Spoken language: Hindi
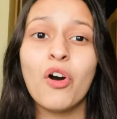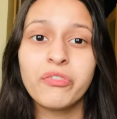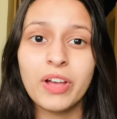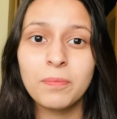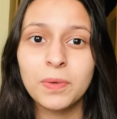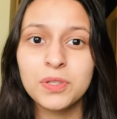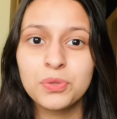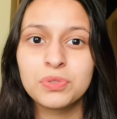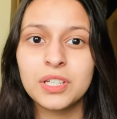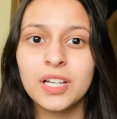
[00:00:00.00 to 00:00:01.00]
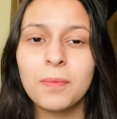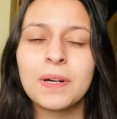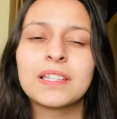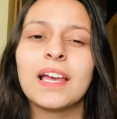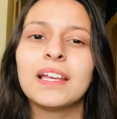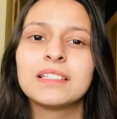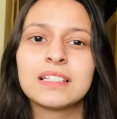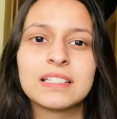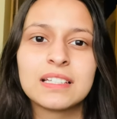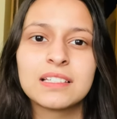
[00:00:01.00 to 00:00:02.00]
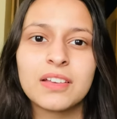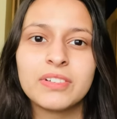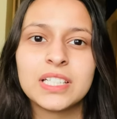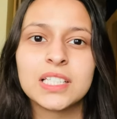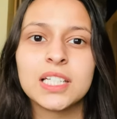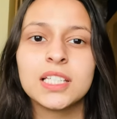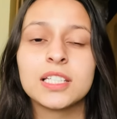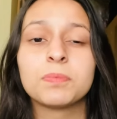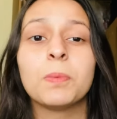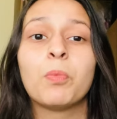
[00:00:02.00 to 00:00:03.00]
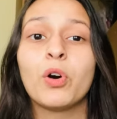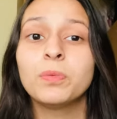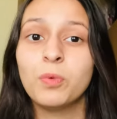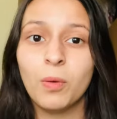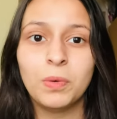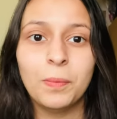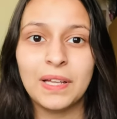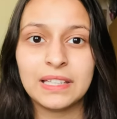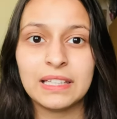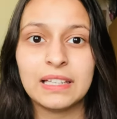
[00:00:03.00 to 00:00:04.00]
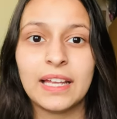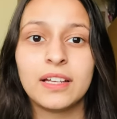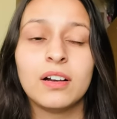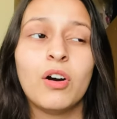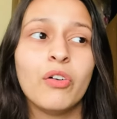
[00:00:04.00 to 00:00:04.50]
ऑफ कैंपस चूज़ करना पड़ता है इस रीज़न की वजह से जिसमें बहुत प्रॉब्लम आती है लाइक